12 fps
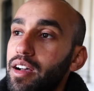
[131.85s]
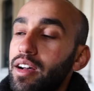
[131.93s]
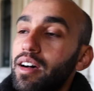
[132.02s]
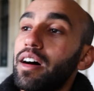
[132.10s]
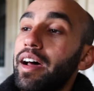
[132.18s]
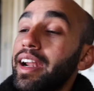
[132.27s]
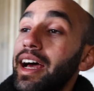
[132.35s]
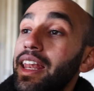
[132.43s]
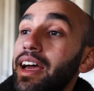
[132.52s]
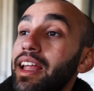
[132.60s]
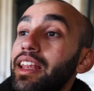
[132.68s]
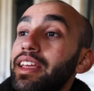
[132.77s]
آه
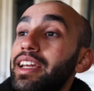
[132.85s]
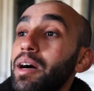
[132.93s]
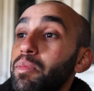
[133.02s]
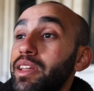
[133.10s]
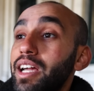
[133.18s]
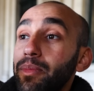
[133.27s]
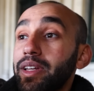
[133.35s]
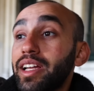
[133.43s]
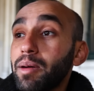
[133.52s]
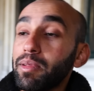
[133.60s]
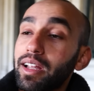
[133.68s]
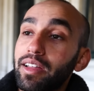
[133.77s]
الرحله اللي قبل
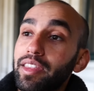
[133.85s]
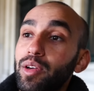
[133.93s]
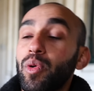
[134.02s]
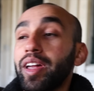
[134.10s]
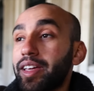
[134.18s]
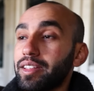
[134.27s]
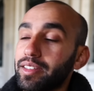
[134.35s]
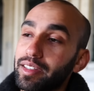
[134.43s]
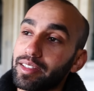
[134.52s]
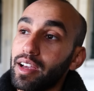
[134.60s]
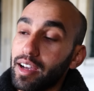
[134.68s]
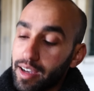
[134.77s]
قبل قبل هذه وين كنت؟
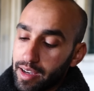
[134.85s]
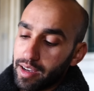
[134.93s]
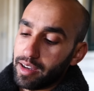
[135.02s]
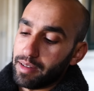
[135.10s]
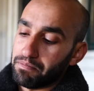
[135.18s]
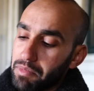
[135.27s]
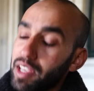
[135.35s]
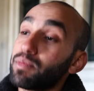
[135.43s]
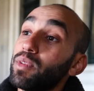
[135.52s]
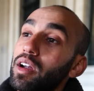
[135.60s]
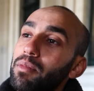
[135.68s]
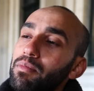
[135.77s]
آه
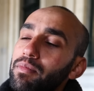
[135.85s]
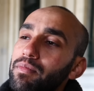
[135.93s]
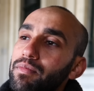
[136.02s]
اسم الام